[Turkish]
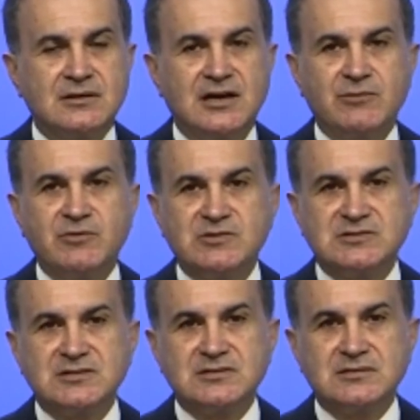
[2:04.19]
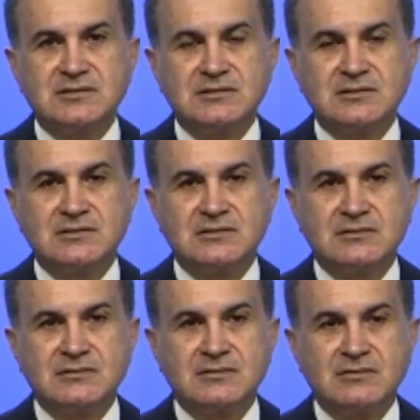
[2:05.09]
kalbimizin
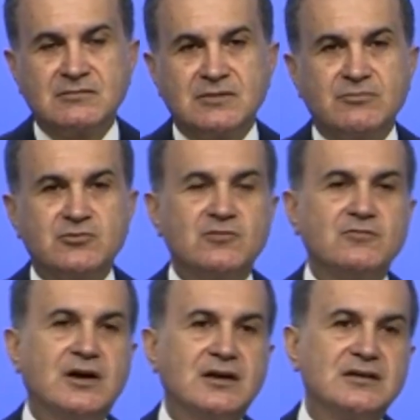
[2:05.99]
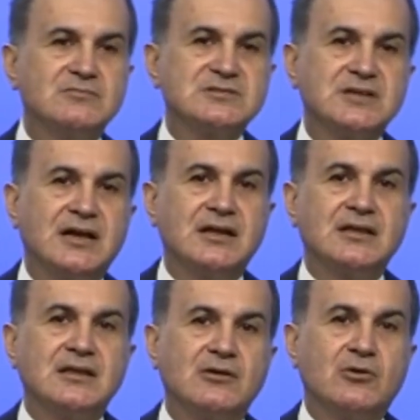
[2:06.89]
ve bütün varlığımızla
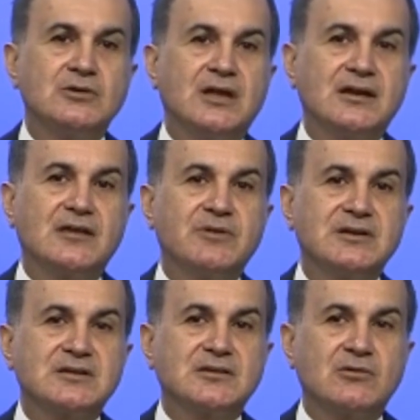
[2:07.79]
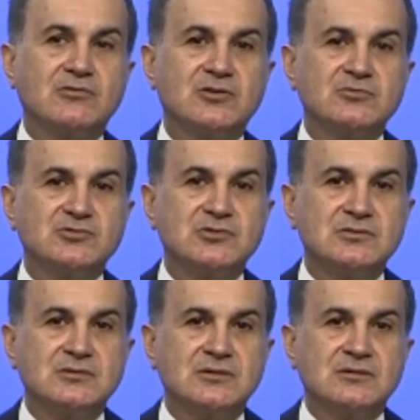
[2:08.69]
onlarla birlikte
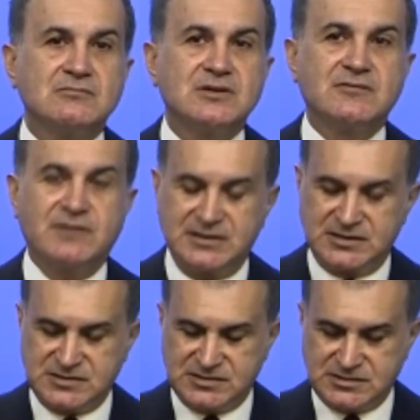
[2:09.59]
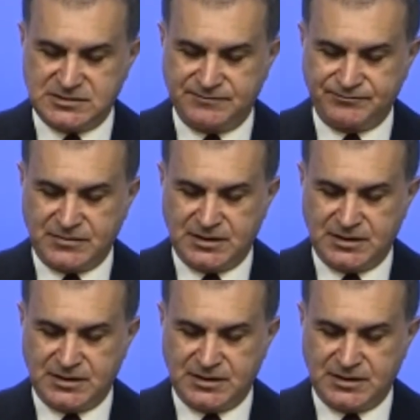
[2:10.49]
olduğumuzun bir ifadesidir.